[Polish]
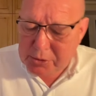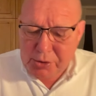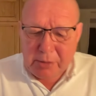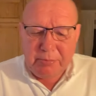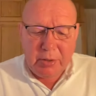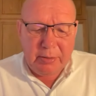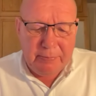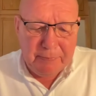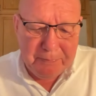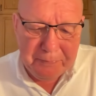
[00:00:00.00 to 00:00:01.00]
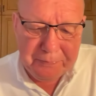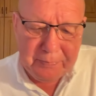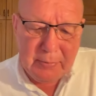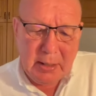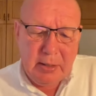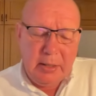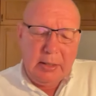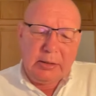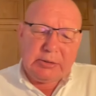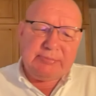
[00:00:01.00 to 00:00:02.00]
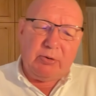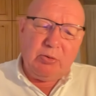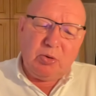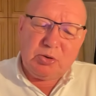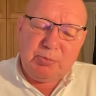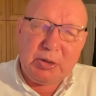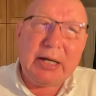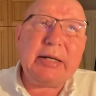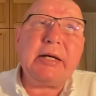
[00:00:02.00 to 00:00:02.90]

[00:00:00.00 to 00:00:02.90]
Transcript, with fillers: siebie, swoją gospodarkę